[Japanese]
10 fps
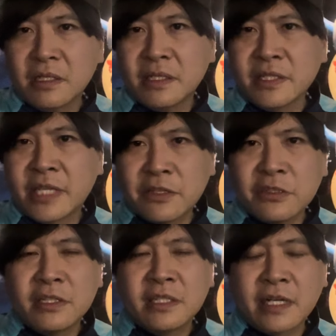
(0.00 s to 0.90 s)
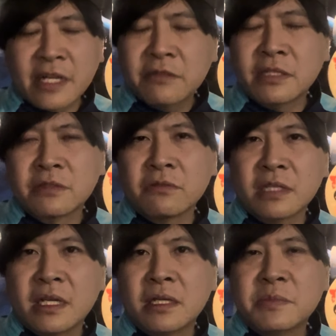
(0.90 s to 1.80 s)
いける、やれるってとこ
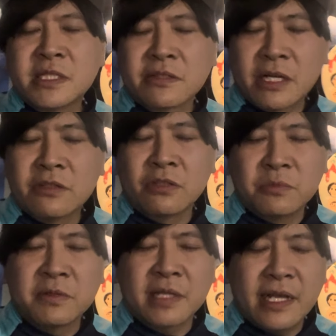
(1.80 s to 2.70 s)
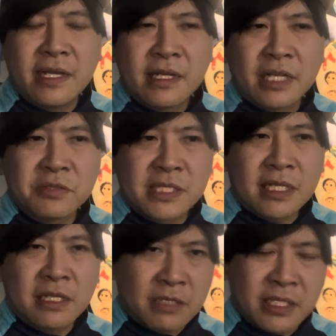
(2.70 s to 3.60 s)
ね、見せてくれると思うんで、可能性
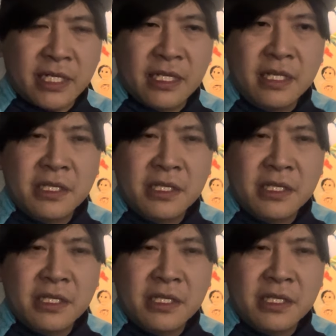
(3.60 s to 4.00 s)
がある限り、